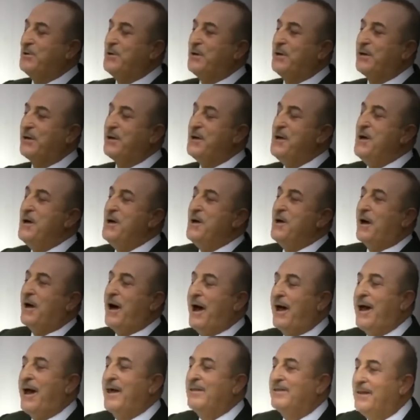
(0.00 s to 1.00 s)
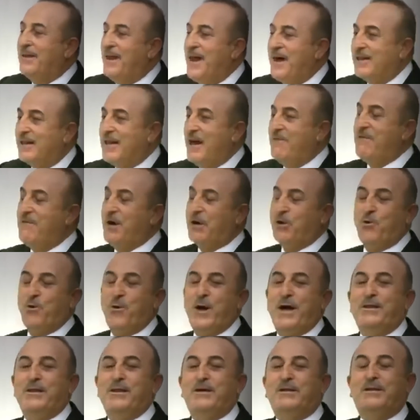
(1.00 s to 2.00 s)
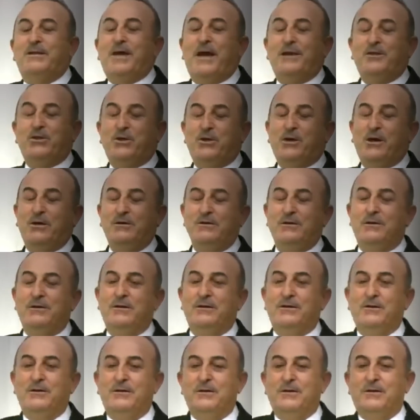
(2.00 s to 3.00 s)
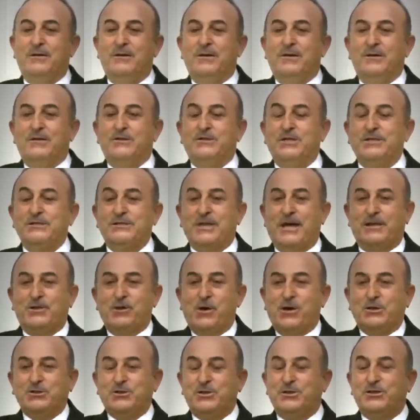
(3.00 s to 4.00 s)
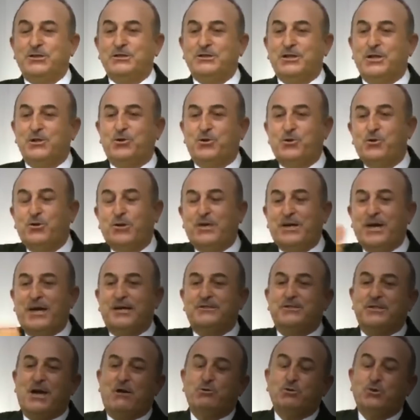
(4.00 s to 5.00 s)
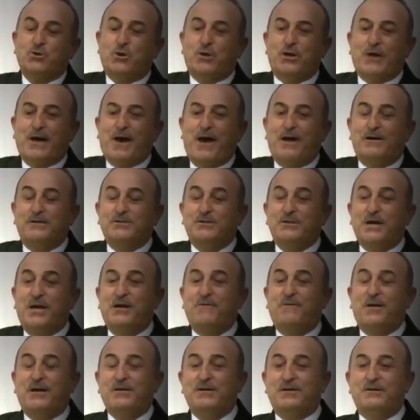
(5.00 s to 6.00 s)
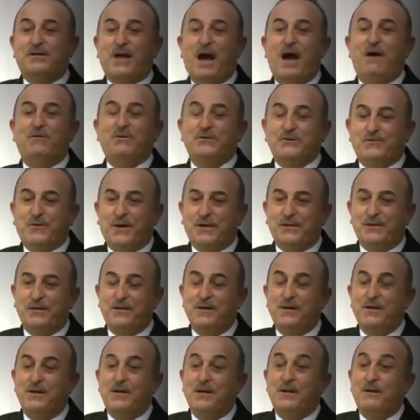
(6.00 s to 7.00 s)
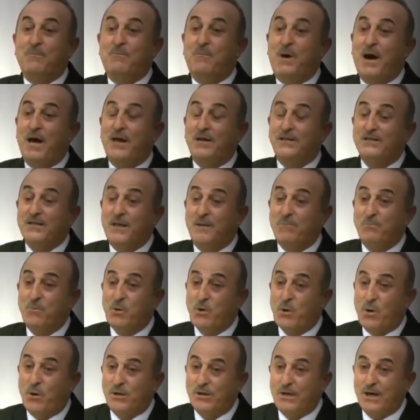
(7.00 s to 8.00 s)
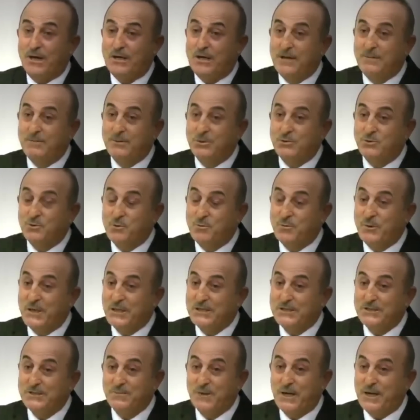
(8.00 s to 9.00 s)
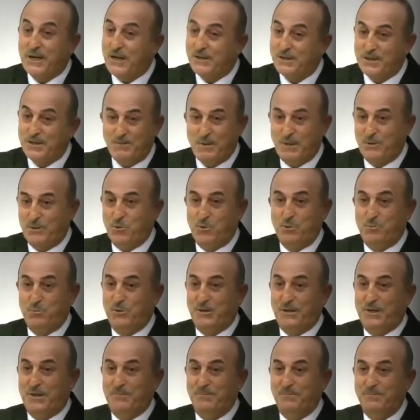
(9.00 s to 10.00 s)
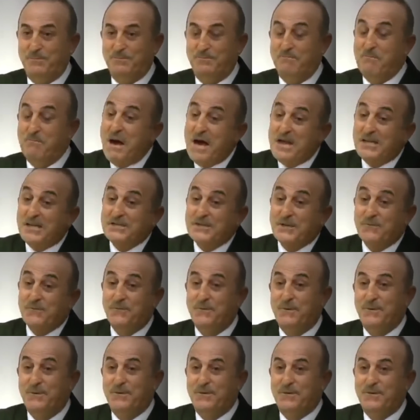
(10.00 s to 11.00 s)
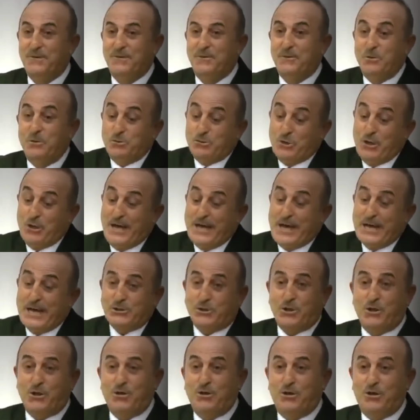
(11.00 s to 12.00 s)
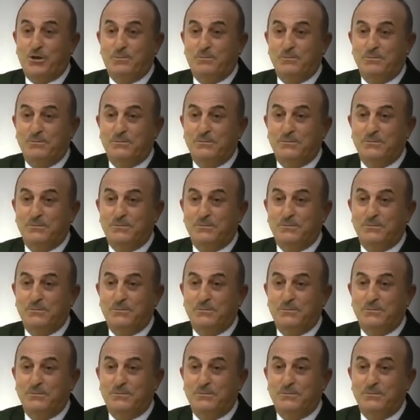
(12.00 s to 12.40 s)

diyor, garantilerden ve güvenlikten diyor. Siz de diyorsunuz ki Türkiye Çavuşoğlu şey verdi, taviz verdi. Maalesef bu konuda Kıbrıs Rum kesimine katılmak durumundadır. Maalesef. Üzülerek söylüyorum.